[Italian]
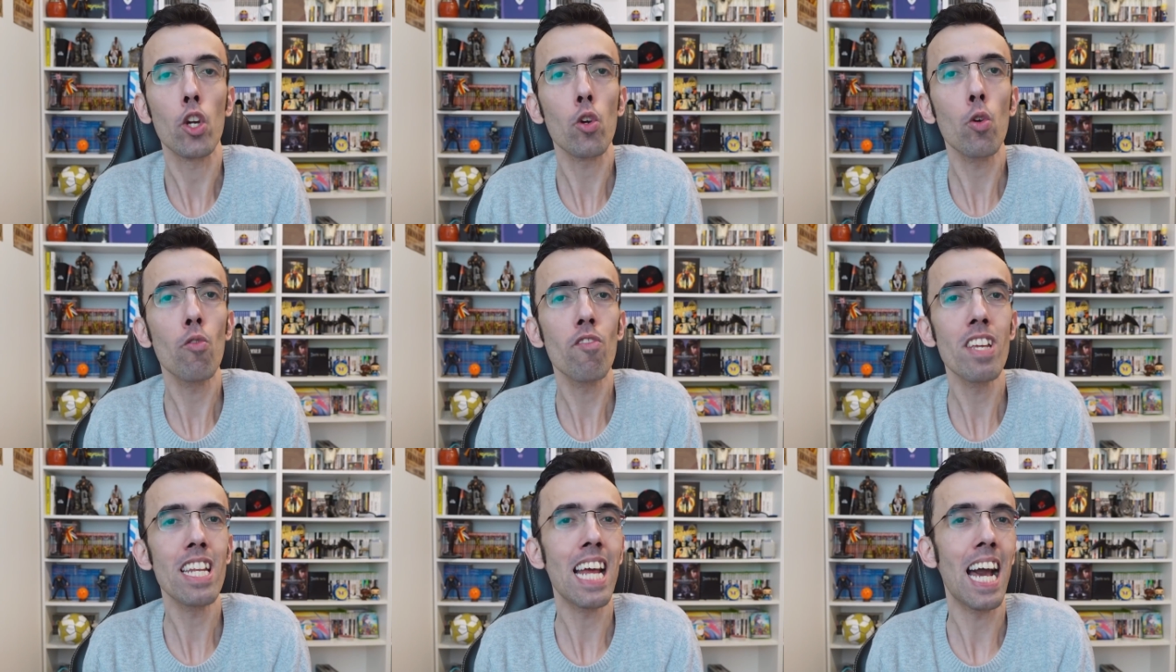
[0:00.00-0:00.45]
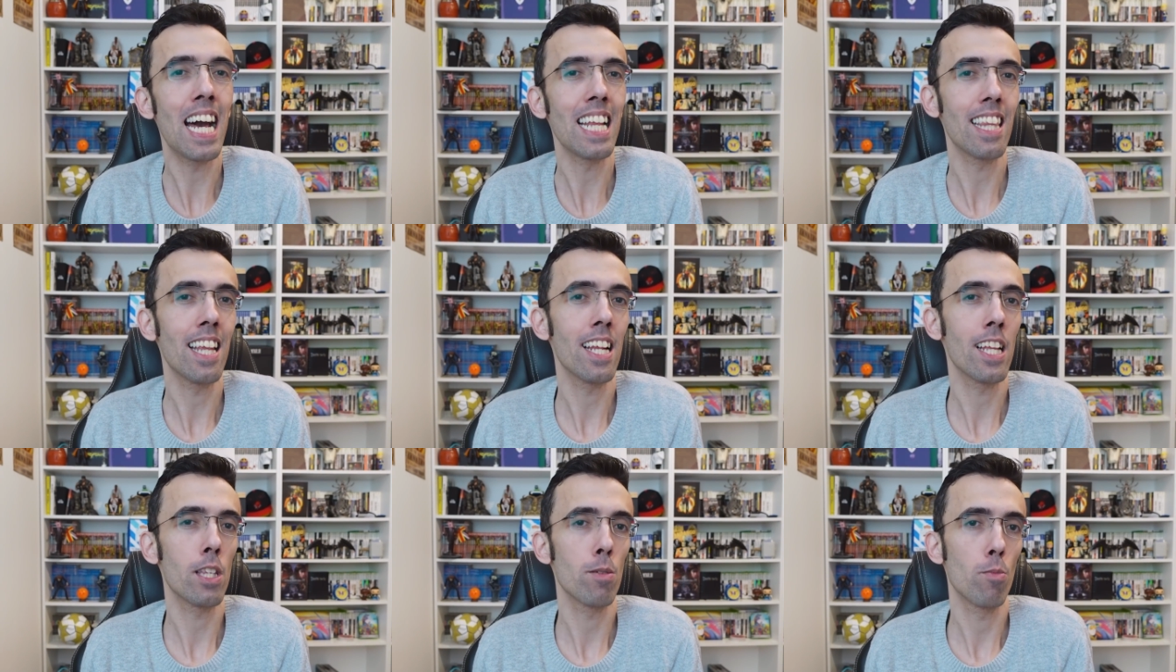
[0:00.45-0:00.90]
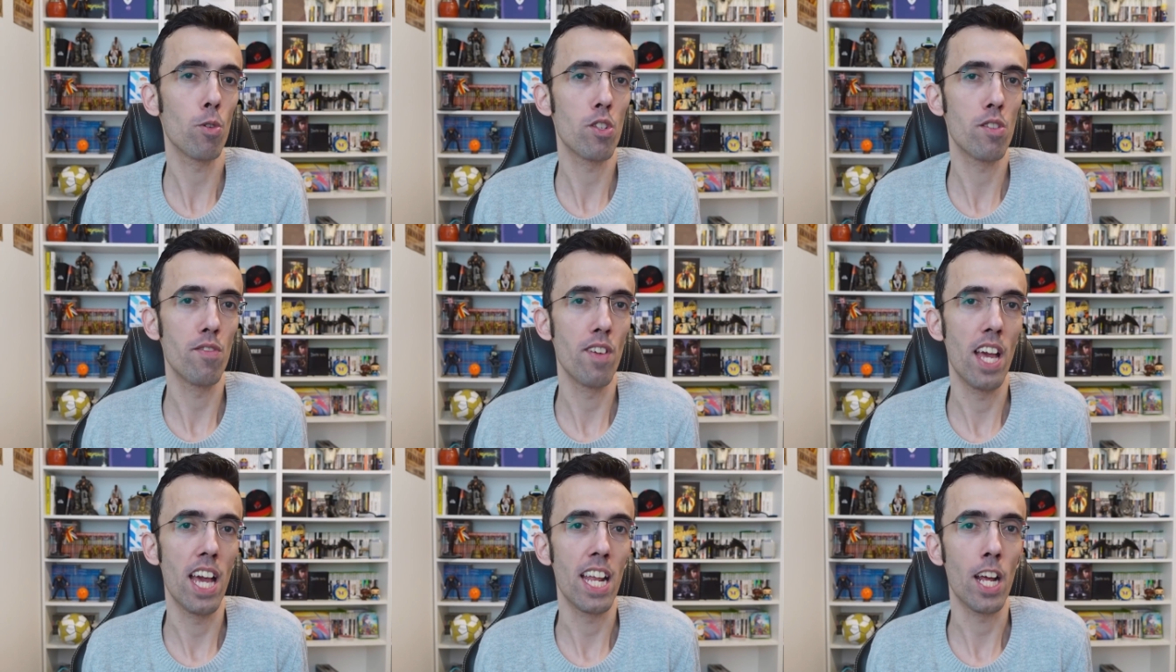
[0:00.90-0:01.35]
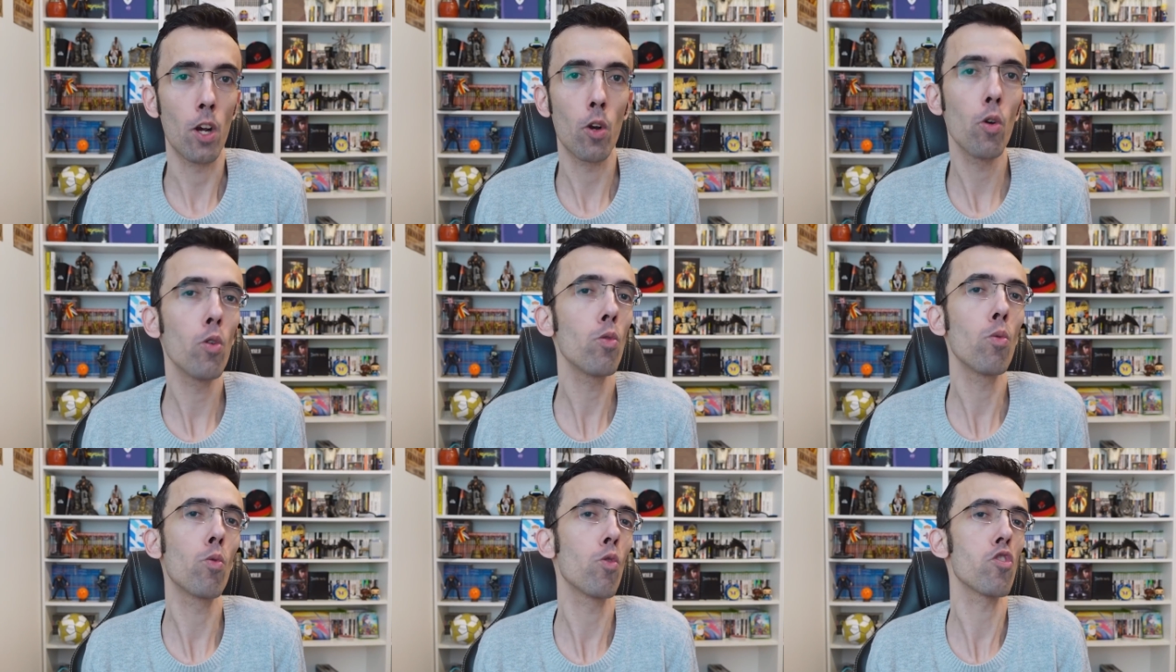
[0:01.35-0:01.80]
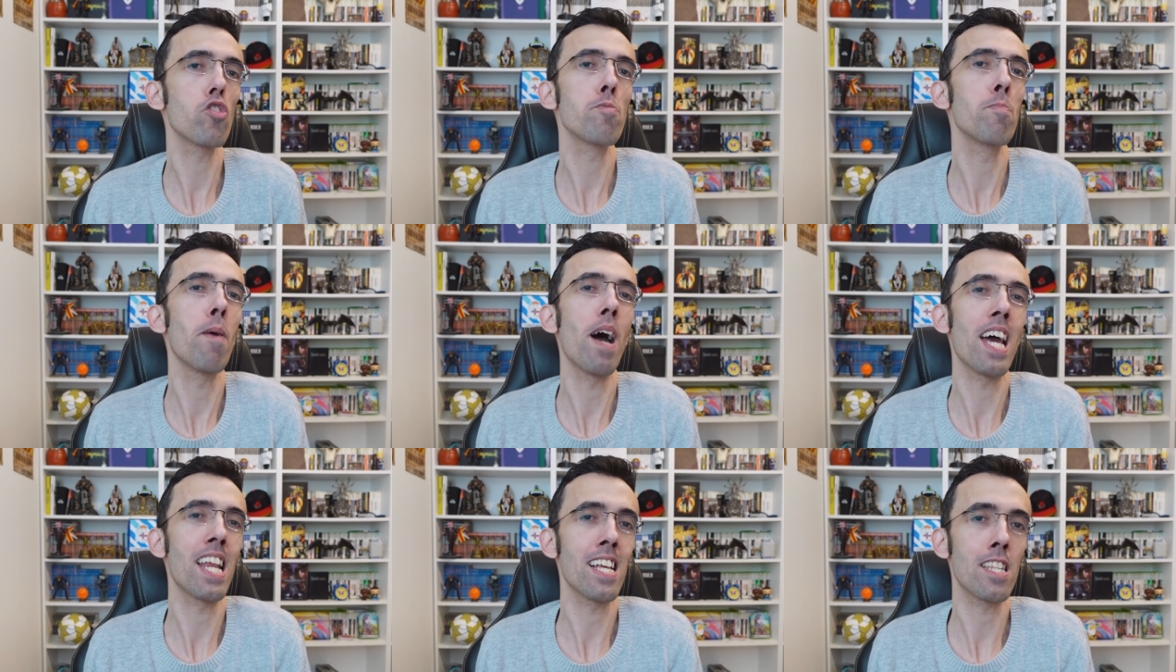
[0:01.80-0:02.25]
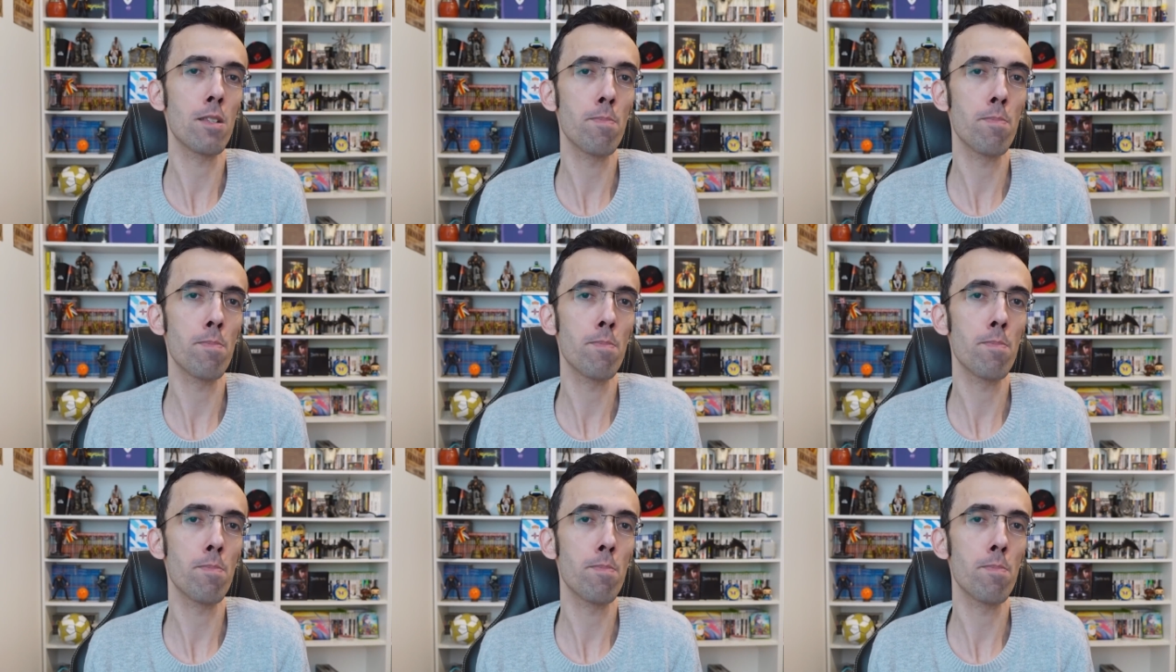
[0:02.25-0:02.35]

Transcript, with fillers: rovinata l'atmosfera con uno spara